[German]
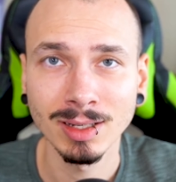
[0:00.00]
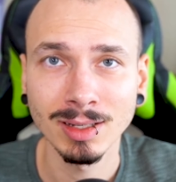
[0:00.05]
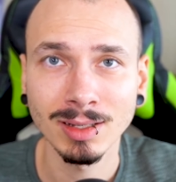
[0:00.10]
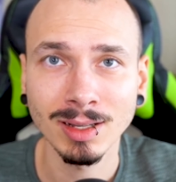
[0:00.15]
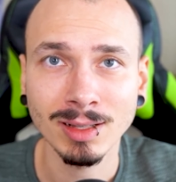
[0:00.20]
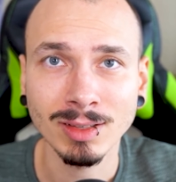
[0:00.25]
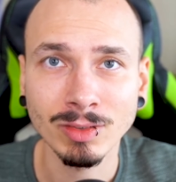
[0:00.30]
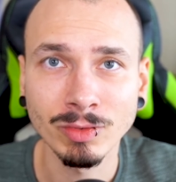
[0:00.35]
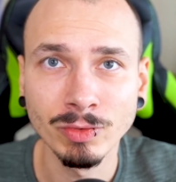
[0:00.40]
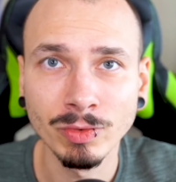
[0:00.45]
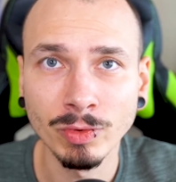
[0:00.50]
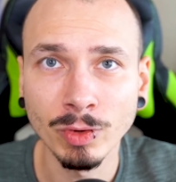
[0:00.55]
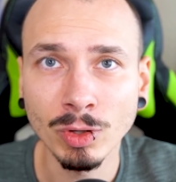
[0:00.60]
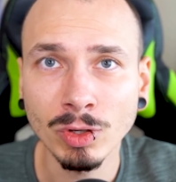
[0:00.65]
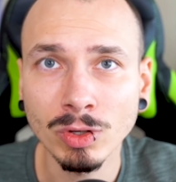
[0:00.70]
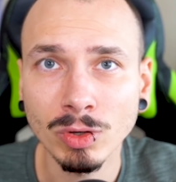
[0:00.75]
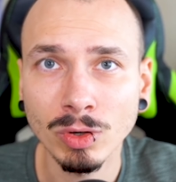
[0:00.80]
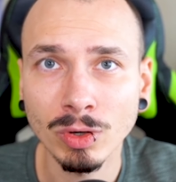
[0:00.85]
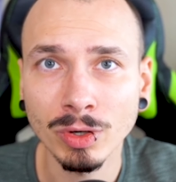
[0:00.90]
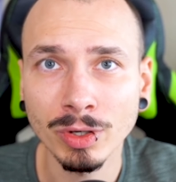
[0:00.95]
Das
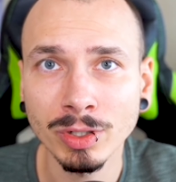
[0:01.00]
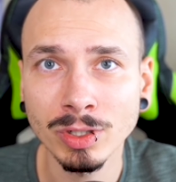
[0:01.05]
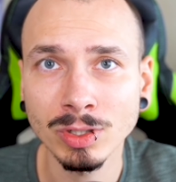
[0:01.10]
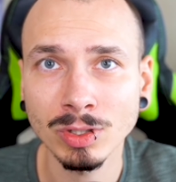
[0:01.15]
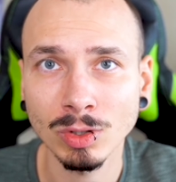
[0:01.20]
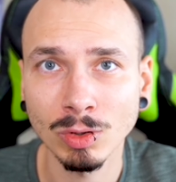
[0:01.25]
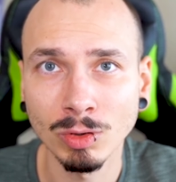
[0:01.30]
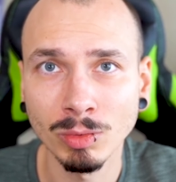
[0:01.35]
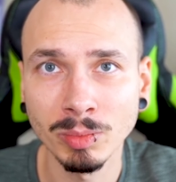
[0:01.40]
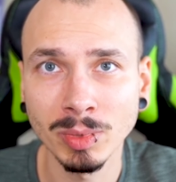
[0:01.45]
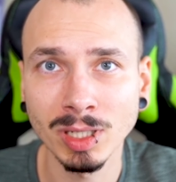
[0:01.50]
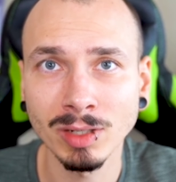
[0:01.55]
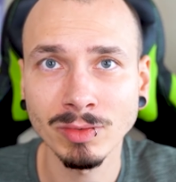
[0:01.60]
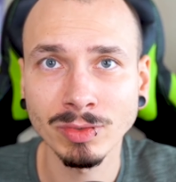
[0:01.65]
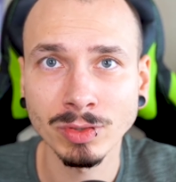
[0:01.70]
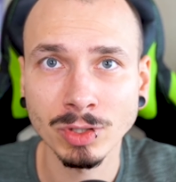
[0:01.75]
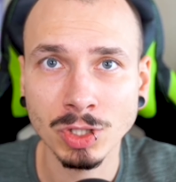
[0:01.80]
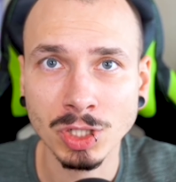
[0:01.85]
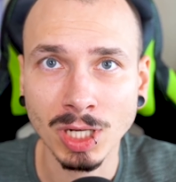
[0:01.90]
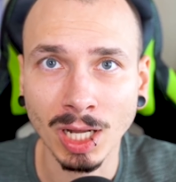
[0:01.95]
wird euch um den
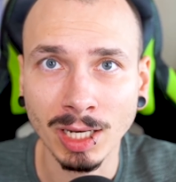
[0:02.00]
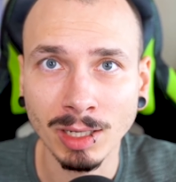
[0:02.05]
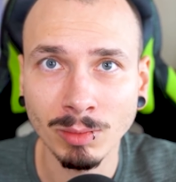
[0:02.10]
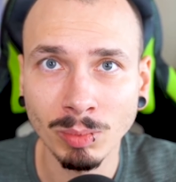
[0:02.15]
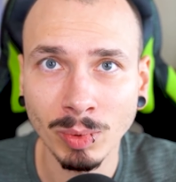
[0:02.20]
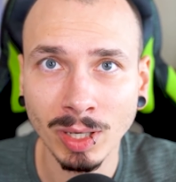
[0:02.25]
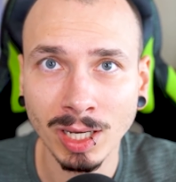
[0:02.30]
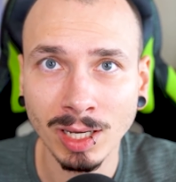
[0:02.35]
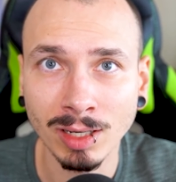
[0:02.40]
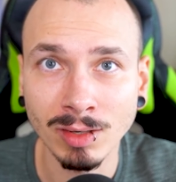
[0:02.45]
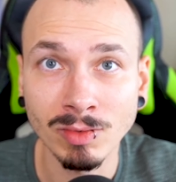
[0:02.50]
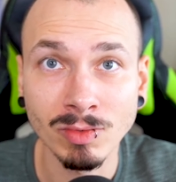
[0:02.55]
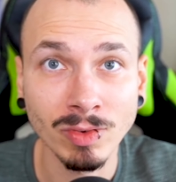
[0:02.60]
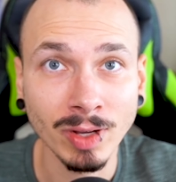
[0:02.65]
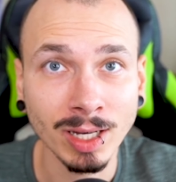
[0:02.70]
Verstand bringen,